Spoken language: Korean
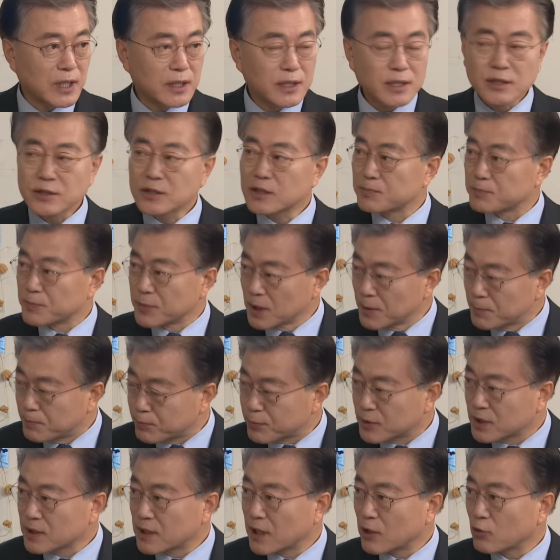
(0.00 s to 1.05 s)
이것을
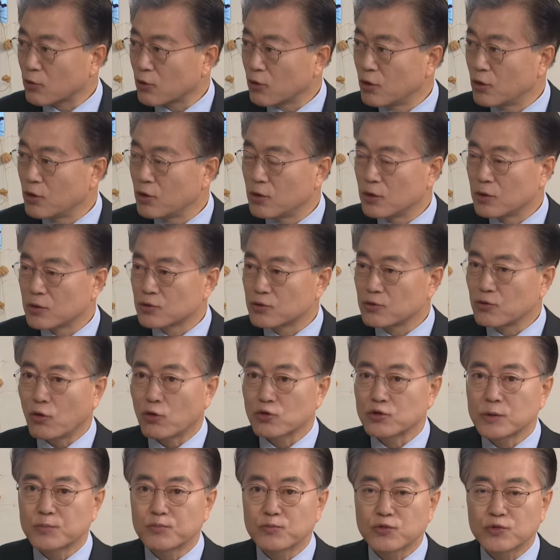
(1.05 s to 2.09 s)
그대로 주
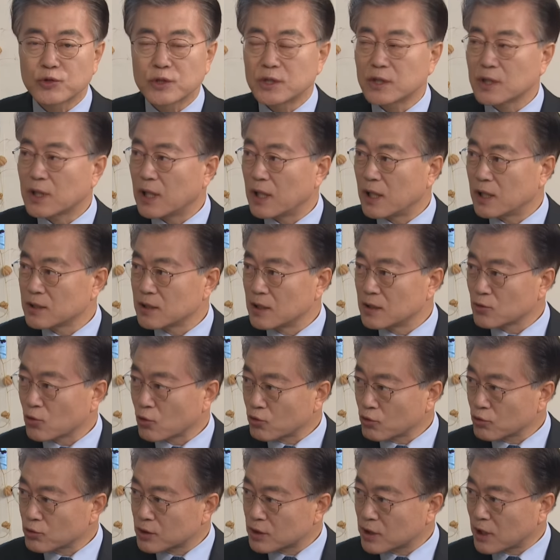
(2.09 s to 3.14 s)
52시간의
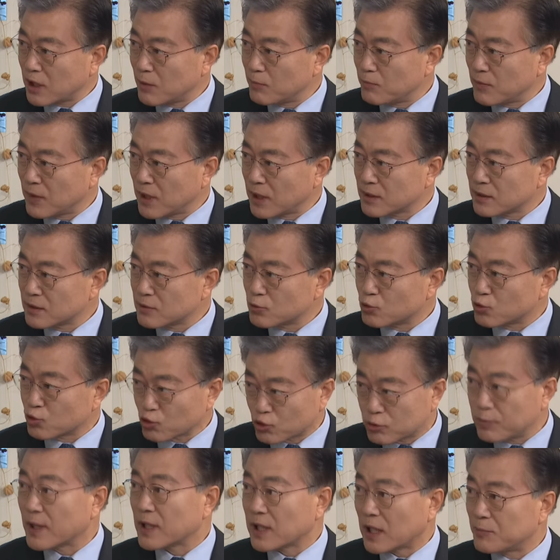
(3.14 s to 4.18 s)
노동시간만
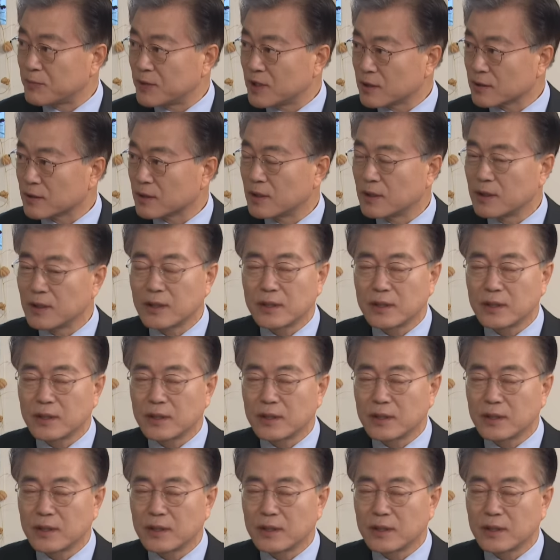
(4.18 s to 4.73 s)
준수만 하면